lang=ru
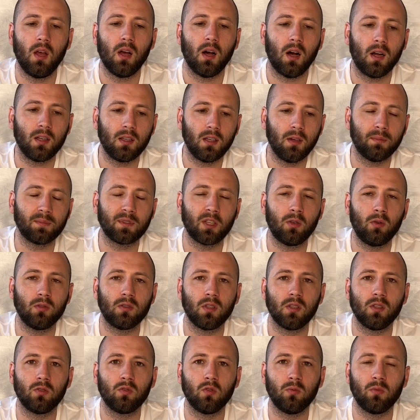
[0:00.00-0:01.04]
они
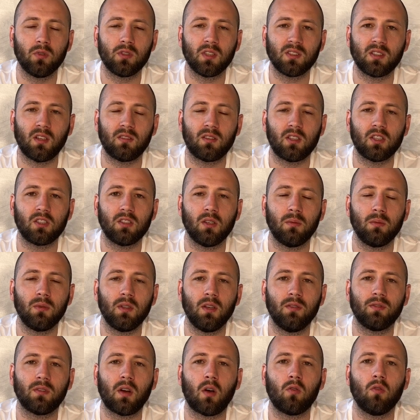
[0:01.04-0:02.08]
абсолютно не думают о завтрашнем
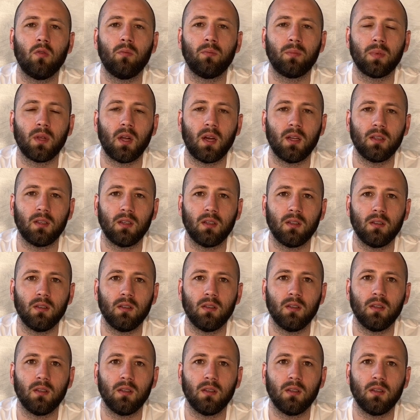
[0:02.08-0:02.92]
дне в каком плане.